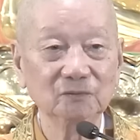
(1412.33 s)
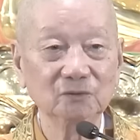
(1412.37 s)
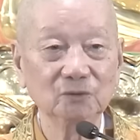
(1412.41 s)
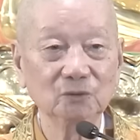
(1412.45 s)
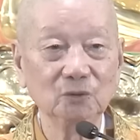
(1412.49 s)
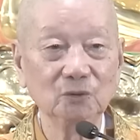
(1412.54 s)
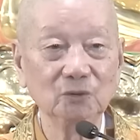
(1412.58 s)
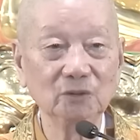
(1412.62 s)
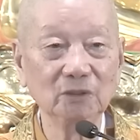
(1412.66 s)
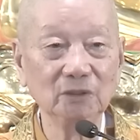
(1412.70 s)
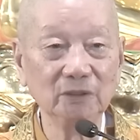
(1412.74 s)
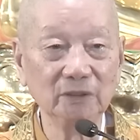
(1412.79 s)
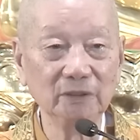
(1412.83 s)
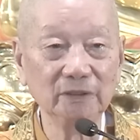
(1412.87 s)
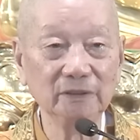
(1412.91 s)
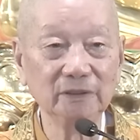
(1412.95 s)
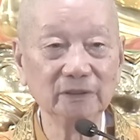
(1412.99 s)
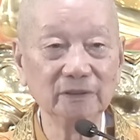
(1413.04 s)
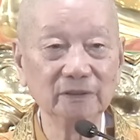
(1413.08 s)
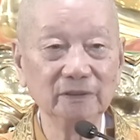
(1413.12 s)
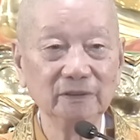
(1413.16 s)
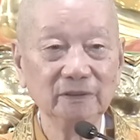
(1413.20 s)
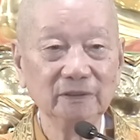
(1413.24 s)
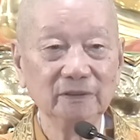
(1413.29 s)
của người
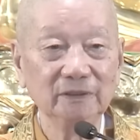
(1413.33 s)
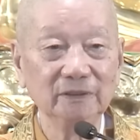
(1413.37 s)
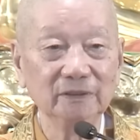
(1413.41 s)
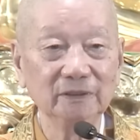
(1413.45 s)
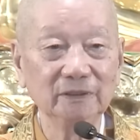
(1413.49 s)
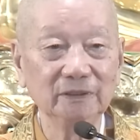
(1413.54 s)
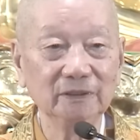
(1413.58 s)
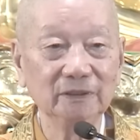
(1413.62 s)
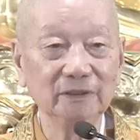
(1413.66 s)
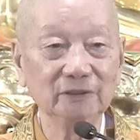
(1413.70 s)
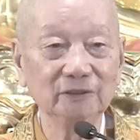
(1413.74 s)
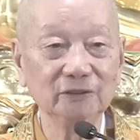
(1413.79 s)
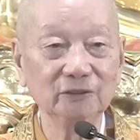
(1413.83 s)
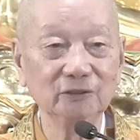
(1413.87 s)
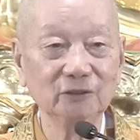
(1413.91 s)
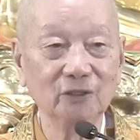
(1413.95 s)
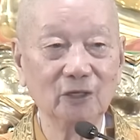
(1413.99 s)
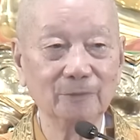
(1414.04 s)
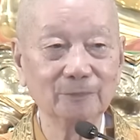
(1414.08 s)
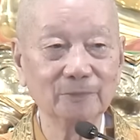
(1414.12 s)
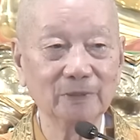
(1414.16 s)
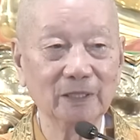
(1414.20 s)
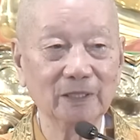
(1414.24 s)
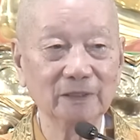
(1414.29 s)
đó, thì cái trường
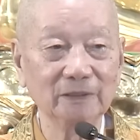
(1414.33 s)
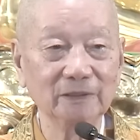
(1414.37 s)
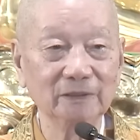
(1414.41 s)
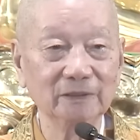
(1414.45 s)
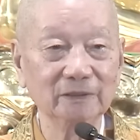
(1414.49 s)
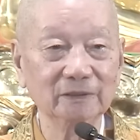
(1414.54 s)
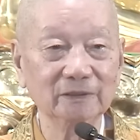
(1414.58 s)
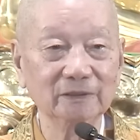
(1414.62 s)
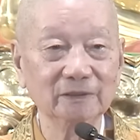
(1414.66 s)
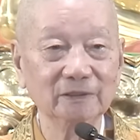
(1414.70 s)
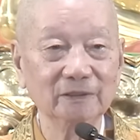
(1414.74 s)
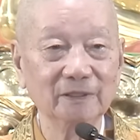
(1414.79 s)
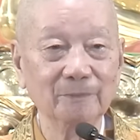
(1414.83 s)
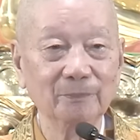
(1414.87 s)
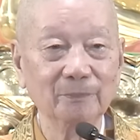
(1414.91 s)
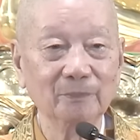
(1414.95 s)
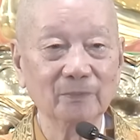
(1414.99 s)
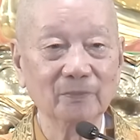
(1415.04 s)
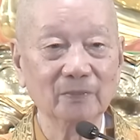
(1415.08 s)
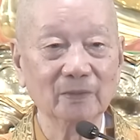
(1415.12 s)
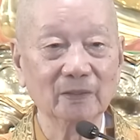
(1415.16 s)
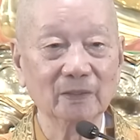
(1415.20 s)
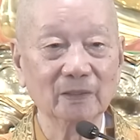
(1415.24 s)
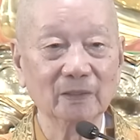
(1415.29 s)
hợp này đó
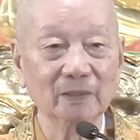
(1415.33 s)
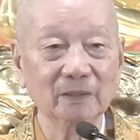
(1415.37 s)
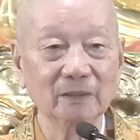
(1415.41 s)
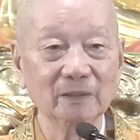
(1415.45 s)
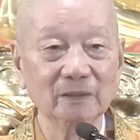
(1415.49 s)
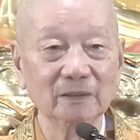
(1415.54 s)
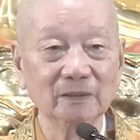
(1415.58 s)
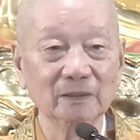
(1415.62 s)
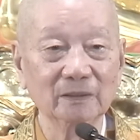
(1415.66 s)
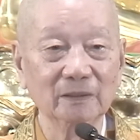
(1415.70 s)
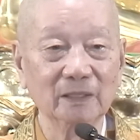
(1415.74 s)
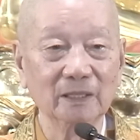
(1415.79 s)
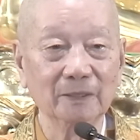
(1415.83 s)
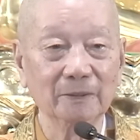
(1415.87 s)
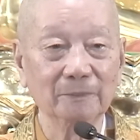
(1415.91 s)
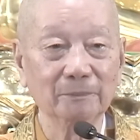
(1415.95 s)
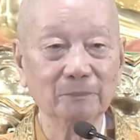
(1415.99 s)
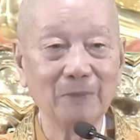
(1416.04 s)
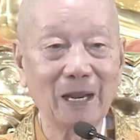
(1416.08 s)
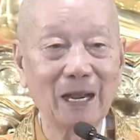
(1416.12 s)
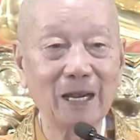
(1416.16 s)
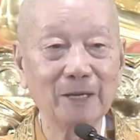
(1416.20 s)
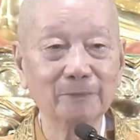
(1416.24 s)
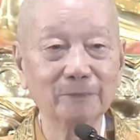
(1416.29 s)
là
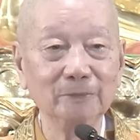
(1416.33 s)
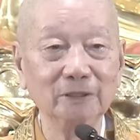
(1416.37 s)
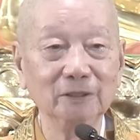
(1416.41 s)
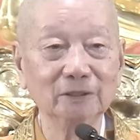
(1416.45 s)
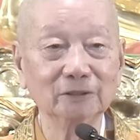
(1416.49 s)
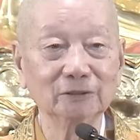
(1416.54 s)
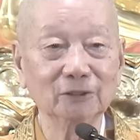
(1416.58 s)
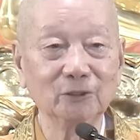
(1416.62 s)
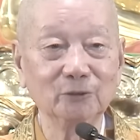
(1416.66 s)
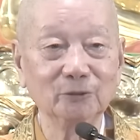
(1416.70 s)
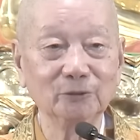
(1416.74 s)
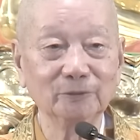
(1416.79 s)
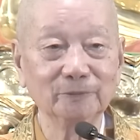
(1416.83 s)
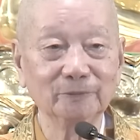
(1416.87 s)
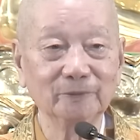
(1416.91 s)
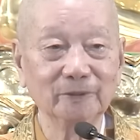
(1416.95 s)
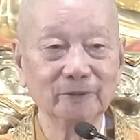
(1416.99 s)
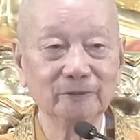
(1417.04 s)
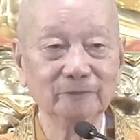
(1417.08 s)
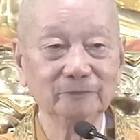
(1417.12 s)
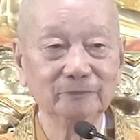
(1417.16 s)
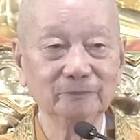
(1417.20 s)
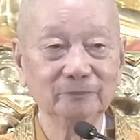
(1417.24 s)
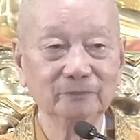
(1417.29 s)
ba bữa thôi, phải
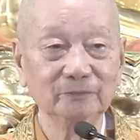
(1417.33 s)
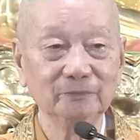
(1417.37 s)
không?